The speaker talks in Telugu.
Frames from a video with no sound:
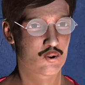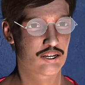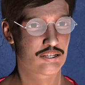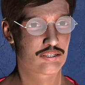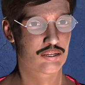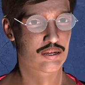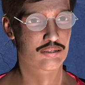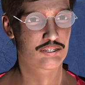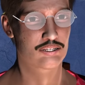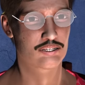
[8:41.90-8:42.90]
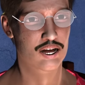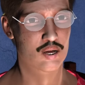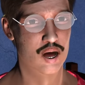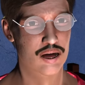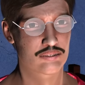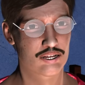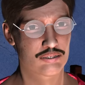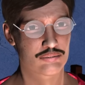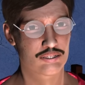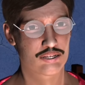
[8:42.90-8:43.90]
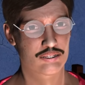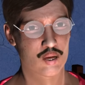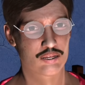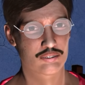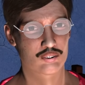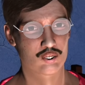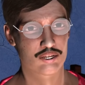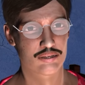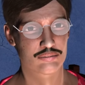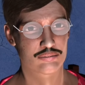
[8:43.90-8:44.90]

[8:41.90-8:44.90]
లేదమ్మా నా బాధ నీకు చెప్పుకుందామని వచ్చాను